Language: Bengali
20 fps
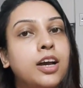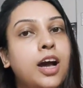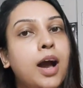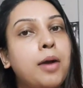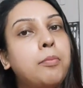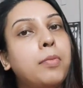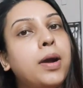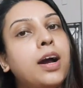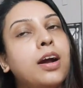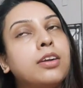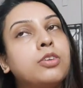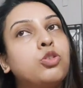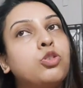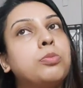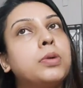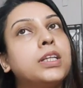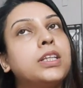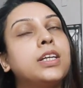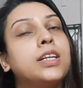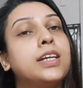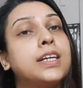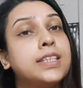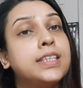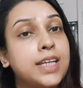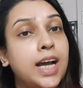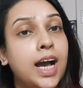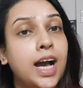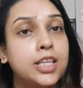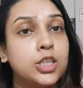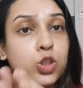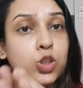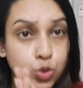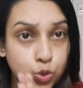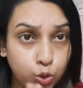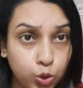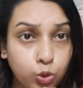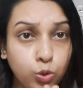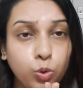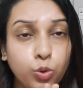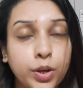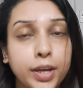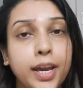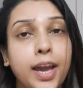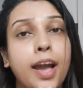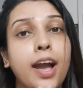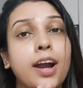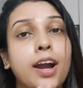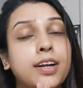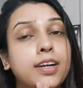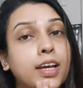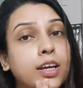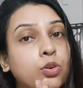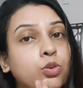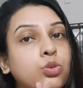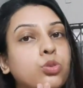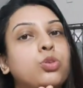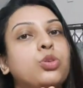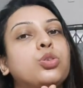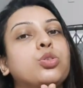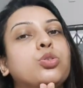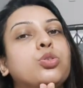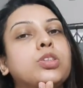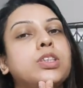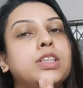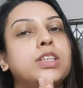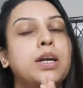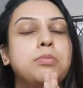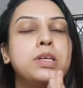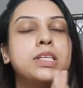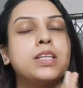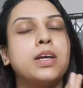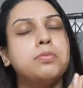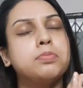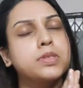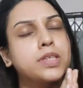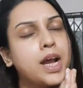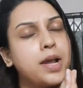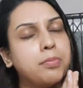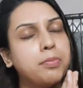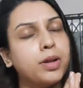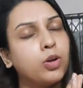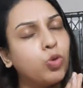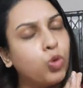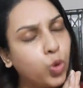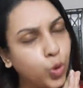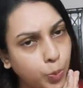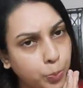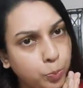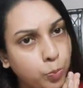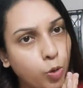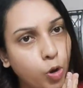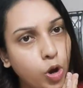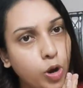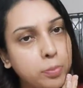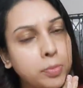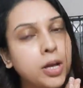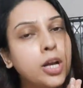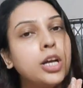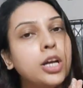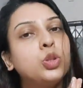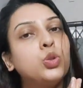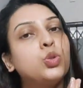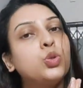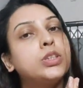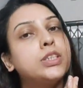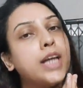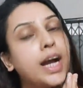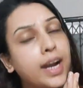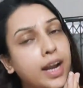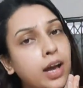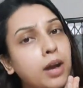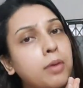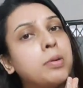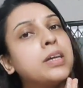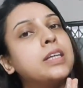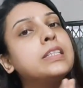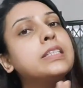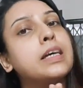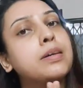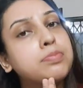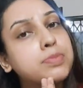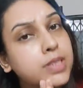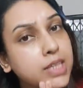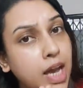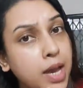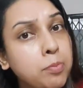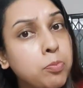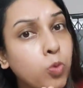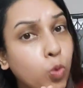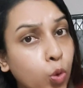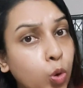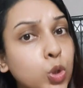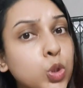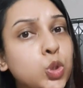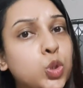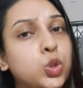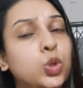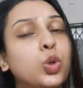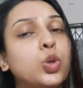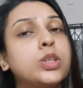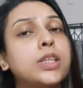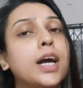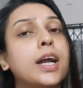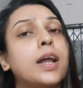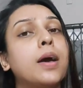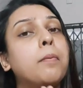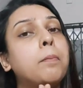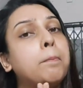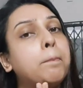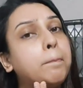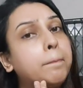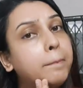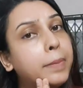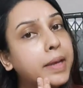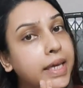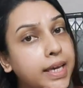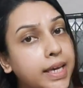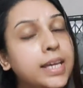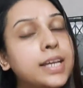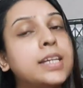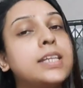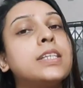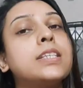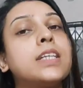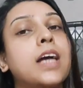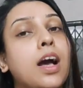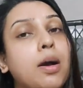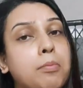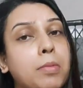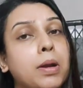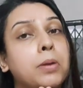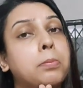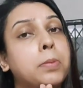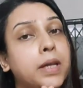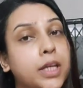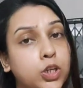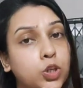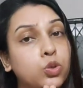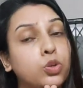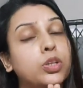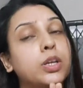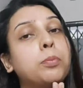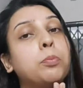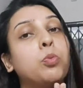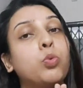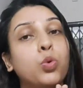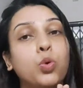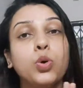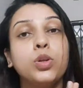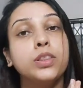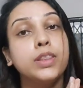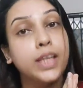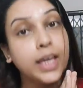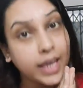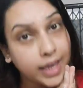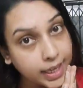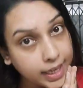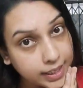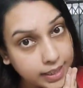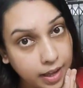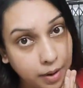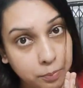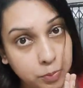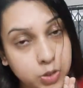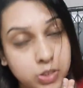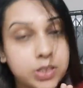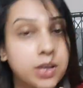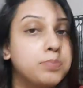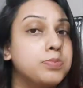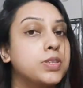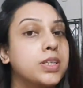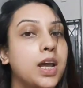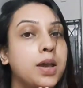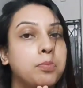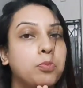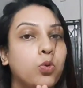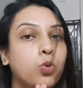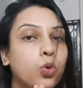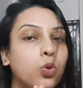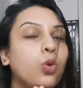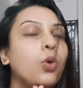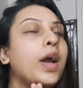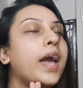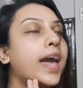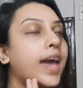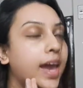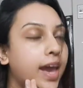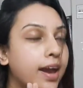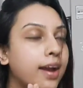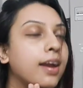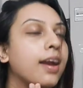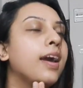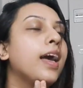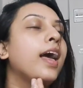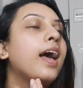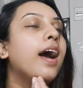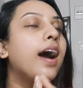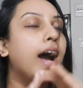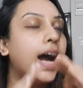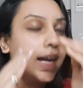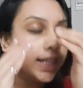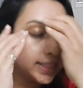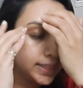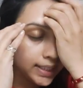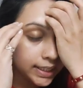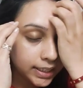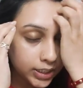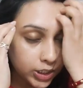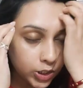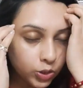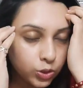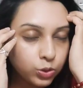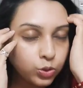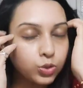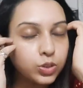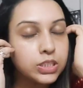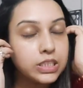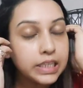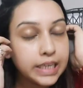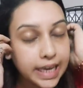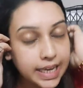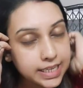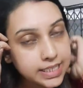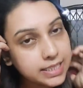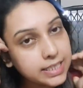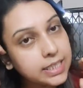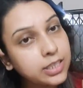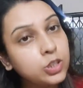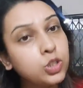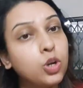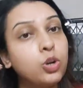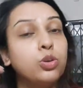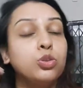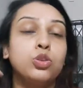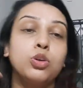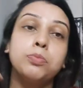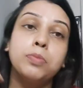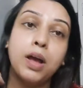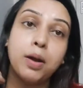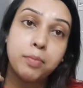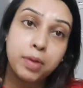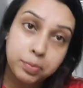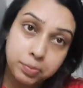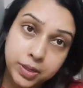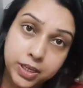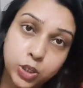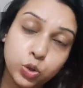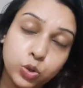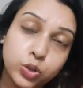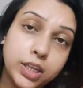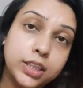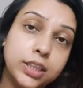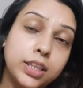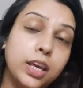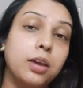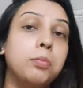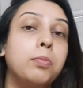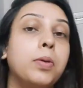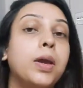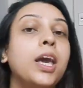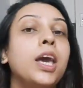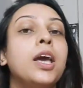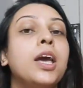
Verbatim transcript: আমার তোমাদের কাছে হাত জোর করে একটাই অনুরোধ করছি আমার সাবস্ক্রাইবার খুব কম তো যারা আমাকে সাবস্ক্রাইব করছো তারা প্লিজ আমার ভিডিওটা পুরো দেখে তারপর সাবস্ক্রাইব করো এক আর দ্বিতীয়ত নেক্সট দিন যখন তোমরা আমার ভিডিওটা দেখবে